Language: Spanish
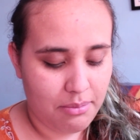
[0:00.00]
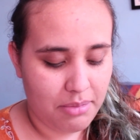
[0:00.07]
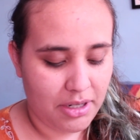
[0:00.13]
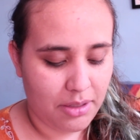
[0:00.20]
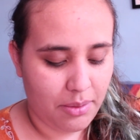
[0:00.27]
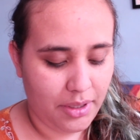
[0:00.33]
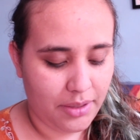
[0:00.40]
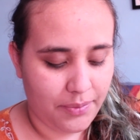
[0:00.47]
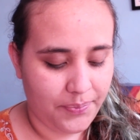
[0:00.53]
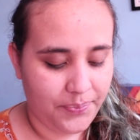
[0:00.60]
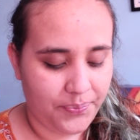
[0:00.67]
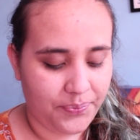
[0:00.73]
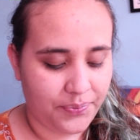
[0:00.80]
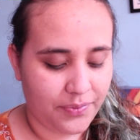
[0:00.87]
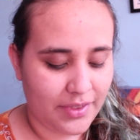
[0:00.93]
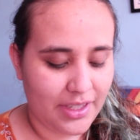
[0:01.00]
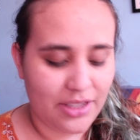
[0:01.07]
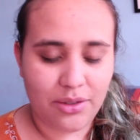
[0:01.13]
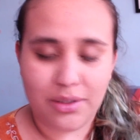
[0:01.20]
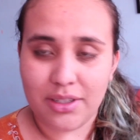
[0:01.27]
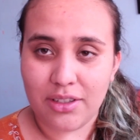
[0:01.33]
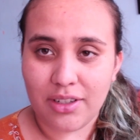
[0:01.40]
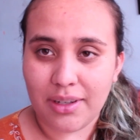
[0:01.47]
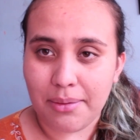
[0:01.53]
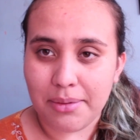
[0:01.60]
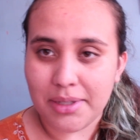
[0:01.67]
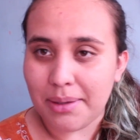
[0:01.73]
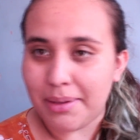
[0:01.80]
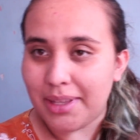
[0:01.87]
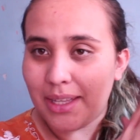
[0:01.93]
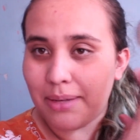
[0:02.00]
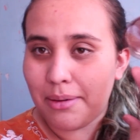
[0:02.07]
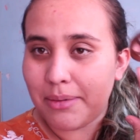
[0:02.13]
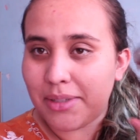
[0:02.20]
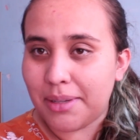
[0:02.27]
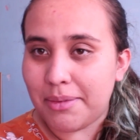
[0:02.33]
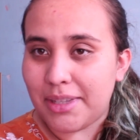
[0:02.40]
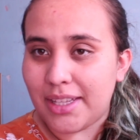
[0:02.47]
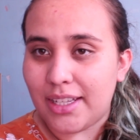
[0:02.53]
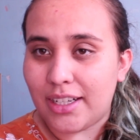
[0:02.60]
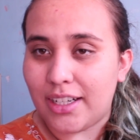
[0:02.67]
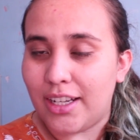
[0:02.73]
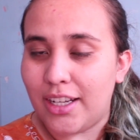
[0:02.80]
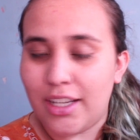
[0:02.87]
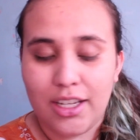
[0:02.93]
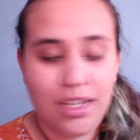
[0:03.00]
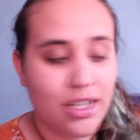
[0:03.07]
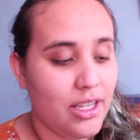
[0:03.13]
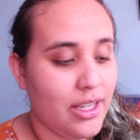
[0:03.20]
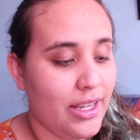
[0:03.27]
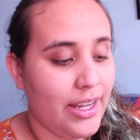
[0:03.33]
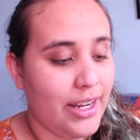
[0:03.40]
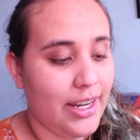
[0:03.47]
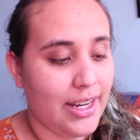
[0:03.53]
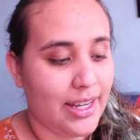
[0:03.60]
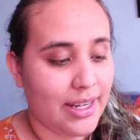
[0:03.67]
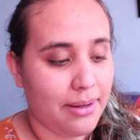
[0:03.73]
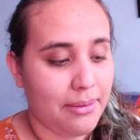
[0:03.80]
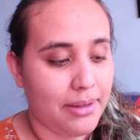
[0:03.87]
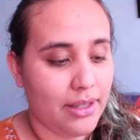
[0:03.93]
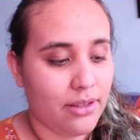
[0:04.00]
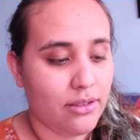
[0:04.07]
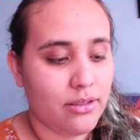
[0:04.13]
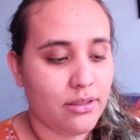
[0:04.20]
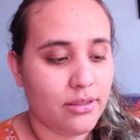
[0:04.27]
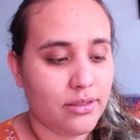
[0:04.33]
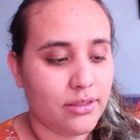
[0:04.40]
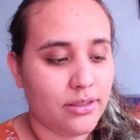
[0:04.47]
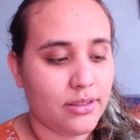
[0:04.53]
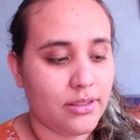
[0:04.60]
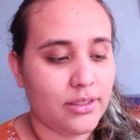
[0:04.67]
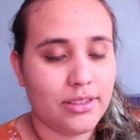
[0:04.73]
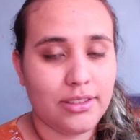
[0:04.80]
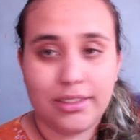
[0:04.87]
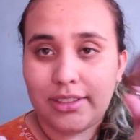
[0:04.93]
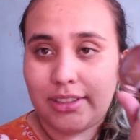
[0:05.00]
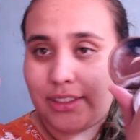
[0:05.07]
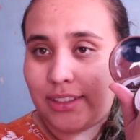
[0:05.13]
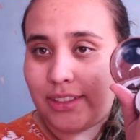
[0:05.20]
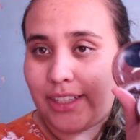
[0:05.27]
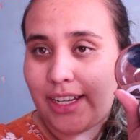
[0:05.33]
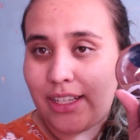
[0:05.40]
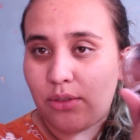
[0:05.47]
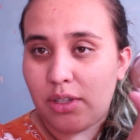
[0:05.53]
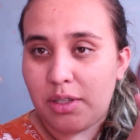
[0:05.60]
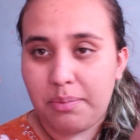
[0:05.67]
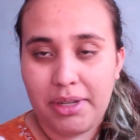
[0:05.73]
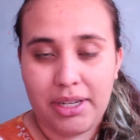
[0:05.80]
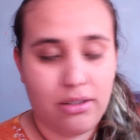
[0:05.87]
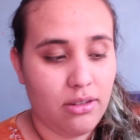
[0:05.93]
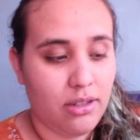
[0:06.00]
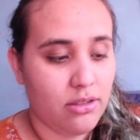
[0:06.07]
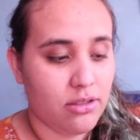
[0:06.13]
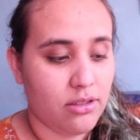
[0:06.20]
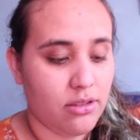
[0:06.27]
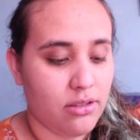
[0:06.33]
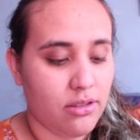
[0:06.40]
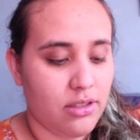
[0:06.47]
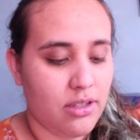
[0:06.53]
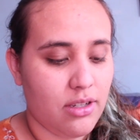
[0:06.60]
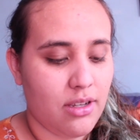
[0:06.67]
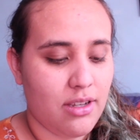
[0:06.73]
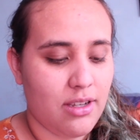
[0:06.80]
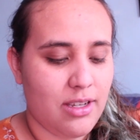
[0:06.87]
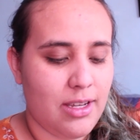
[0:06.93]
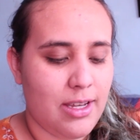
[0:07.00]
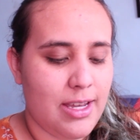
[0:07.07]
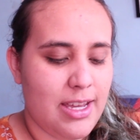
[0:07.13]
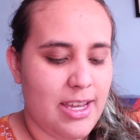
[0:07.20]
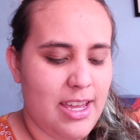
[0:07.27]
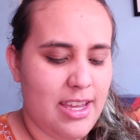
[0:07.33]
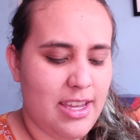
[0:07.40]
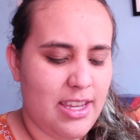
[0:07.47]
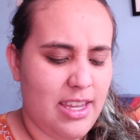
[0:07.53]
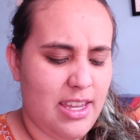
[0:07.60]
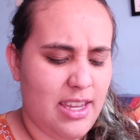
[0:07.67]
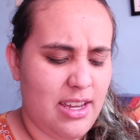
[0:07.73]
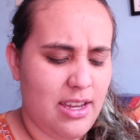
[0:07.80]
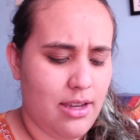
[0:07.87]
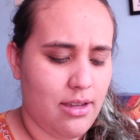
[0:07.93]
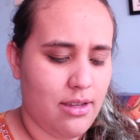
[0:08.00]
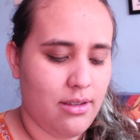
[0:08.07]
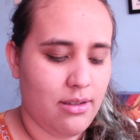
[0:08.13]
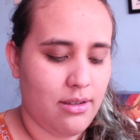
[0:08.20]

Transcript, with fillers: Pero bueno, eso no es lo que vamos a medir. Vamos a medir el acabado. Traen su espejo los dos. Y... Ah,